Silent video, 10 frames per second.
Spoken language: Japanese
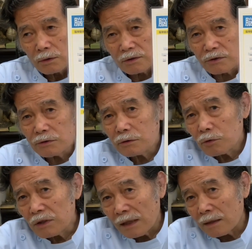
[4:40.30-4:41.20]
ずっ
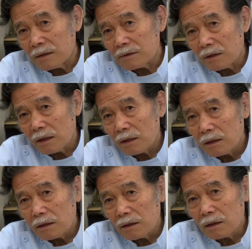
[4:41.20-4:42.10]
とじゃないんですね
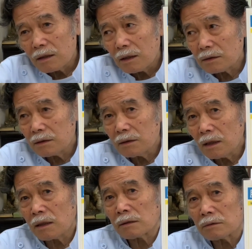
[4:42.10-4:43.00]
一過性
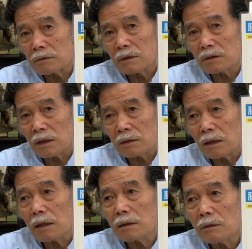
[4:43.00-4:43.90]
でなるですから
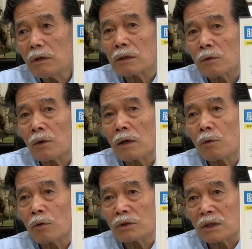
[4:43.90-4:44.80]
中には脳炎を
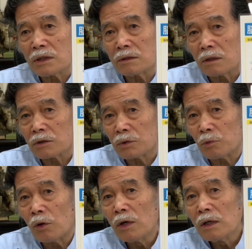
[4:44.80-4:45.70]
起こして死んでる人
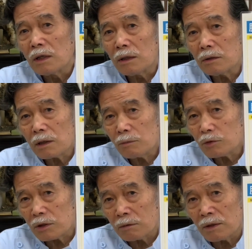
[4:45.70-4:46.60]
もいるか
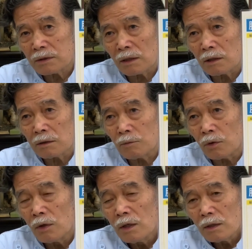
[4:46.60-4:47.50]
もしれませんけど
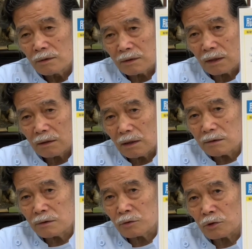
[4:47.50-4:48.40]
も絶対
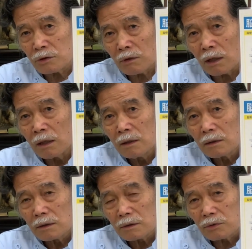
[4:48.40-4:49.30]
数としては
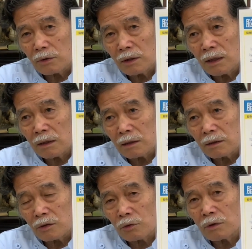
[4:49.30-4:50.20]
それが
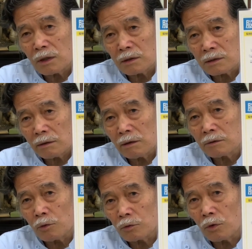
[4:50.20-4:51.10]
世の中で騒
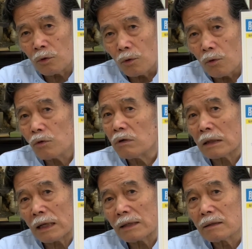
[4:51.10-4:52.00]
ぐほど多く
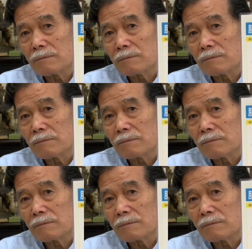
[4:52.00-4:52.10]
はない